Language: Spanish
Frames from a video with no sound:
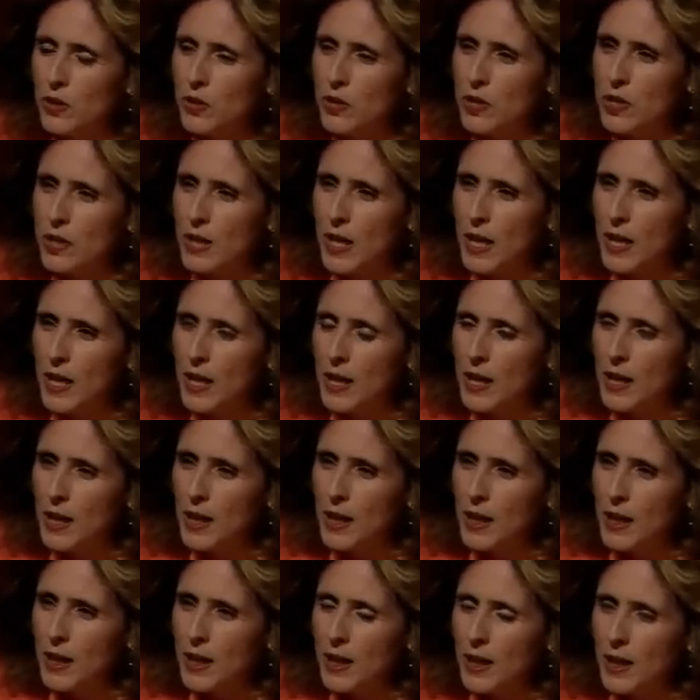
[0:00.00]
está
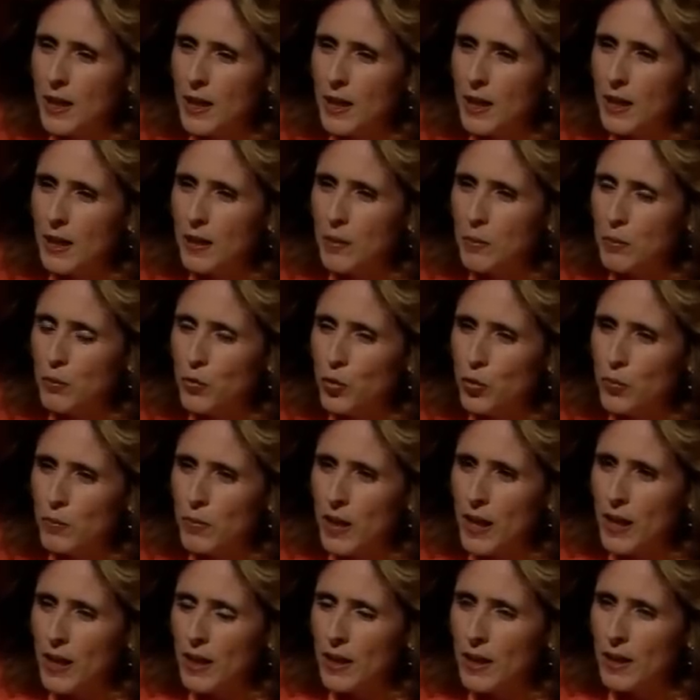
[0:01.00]
eh, muy
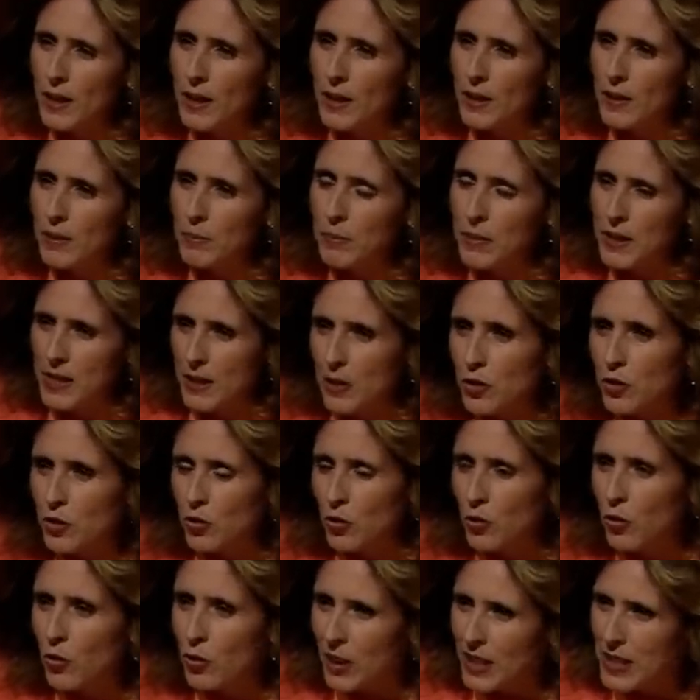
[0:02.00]
mal, eh,
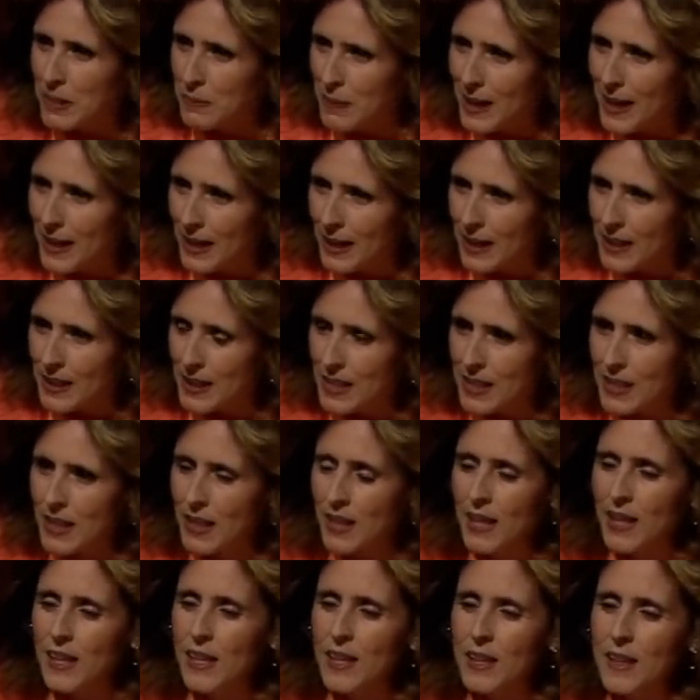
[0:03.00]
pasando horas bajas.
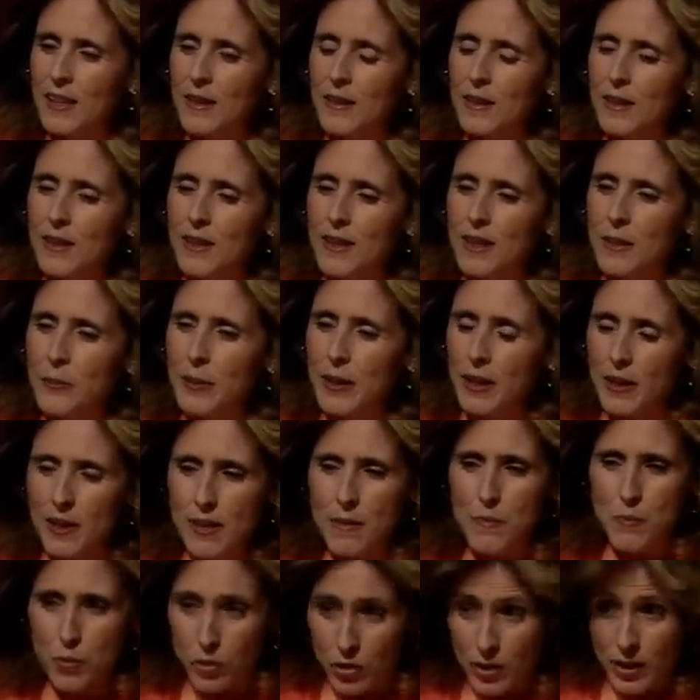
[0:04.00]
¿Le parece
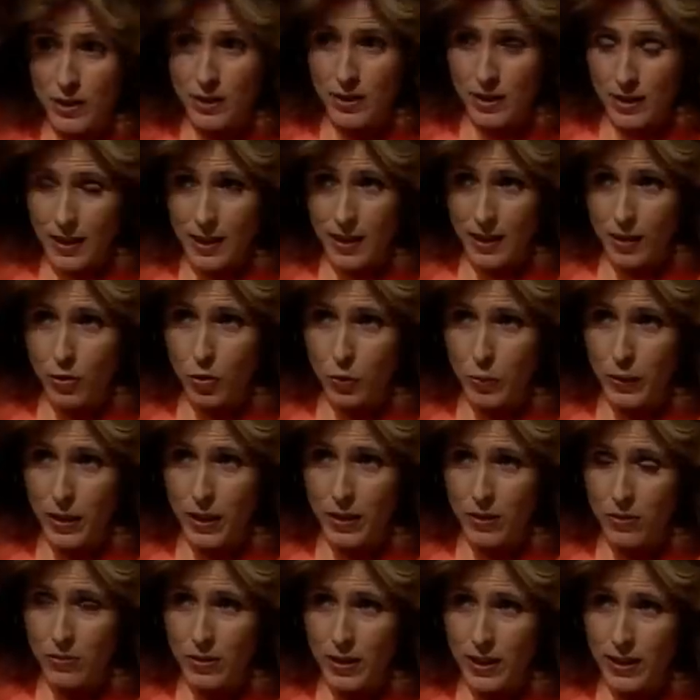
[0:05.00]
importante la
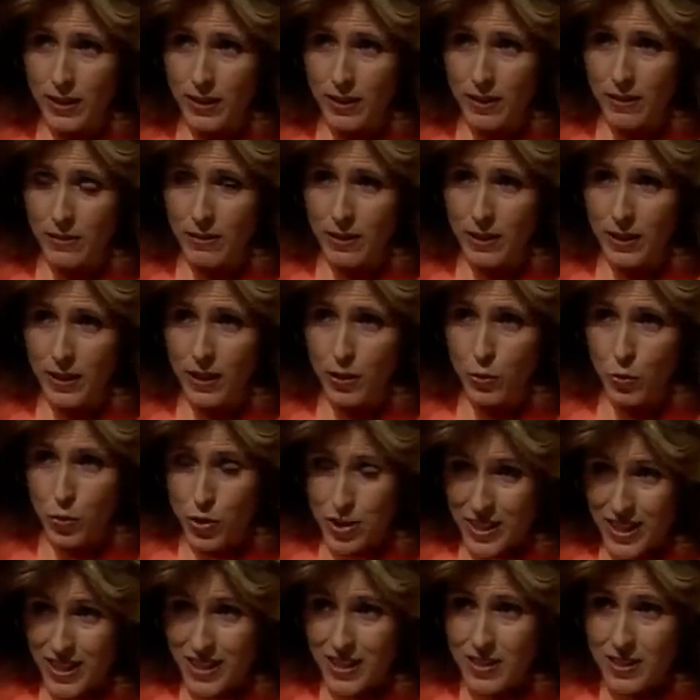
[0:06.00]
recuperación de la credibilidad de
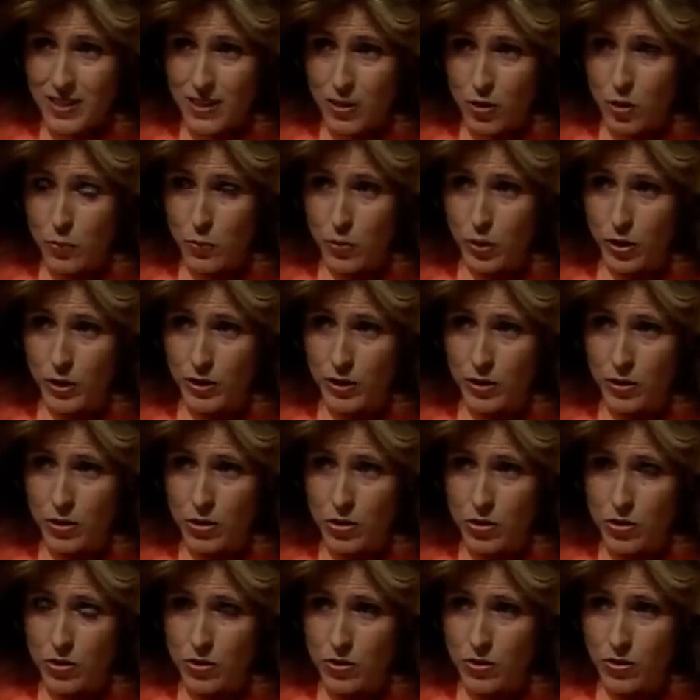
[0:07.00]
ustedes, de los políticos?